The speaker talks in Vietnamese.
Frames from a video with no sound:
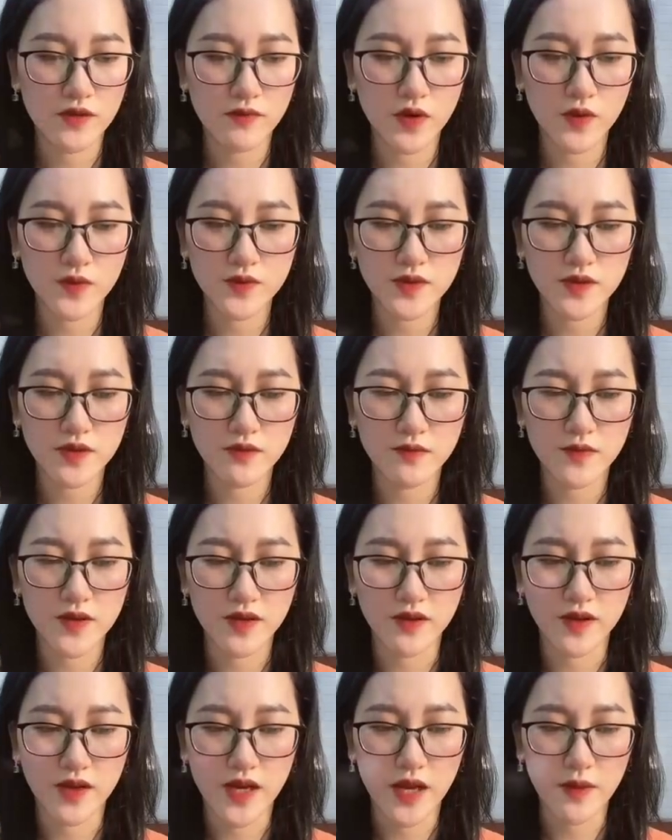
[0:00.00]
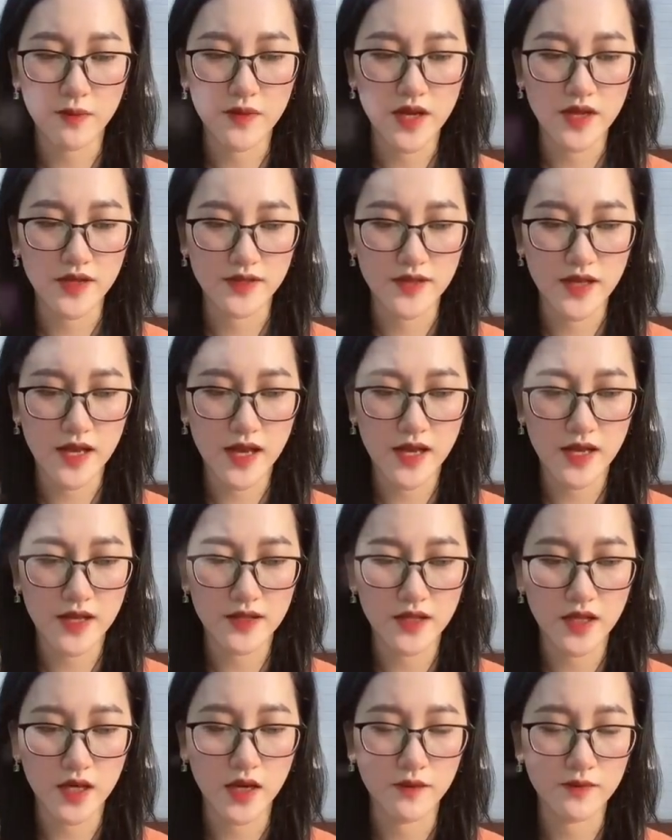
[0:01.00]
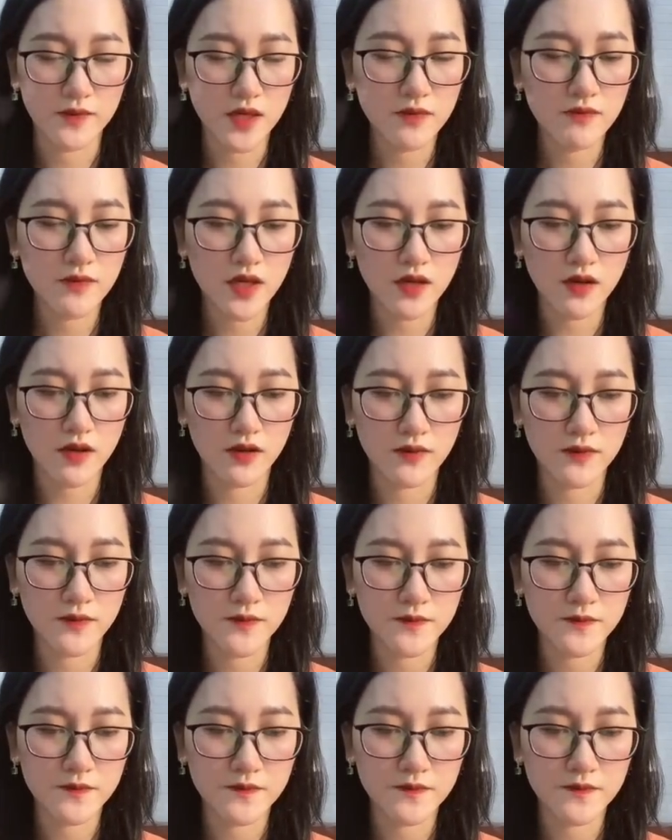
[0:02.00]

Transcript: Bỗng dưng bị người đẹp đẩy ra Thì lập tức mất hứng